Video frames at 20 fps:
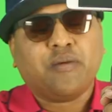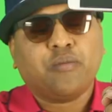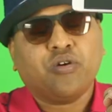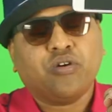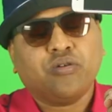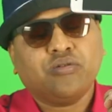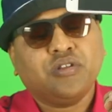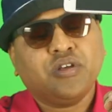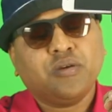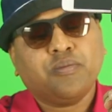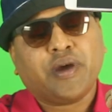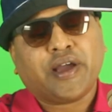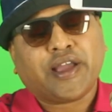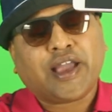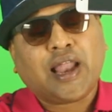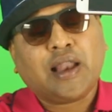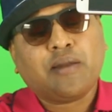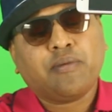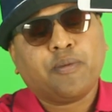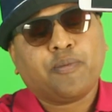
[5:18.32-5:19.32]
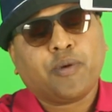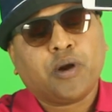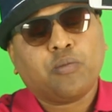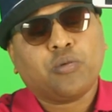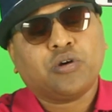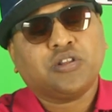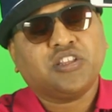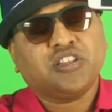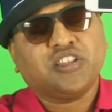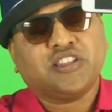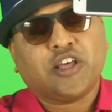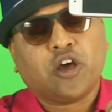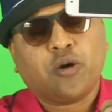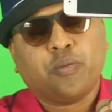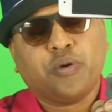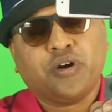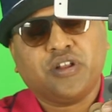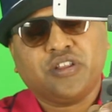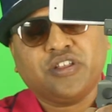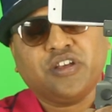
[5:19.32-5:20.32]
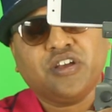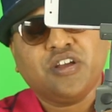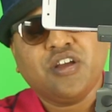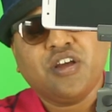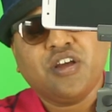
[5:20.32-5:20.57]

இப்போ வந்து இப்போ கேல்குலேட் பண்ணும்போது இது தேவைப்படுது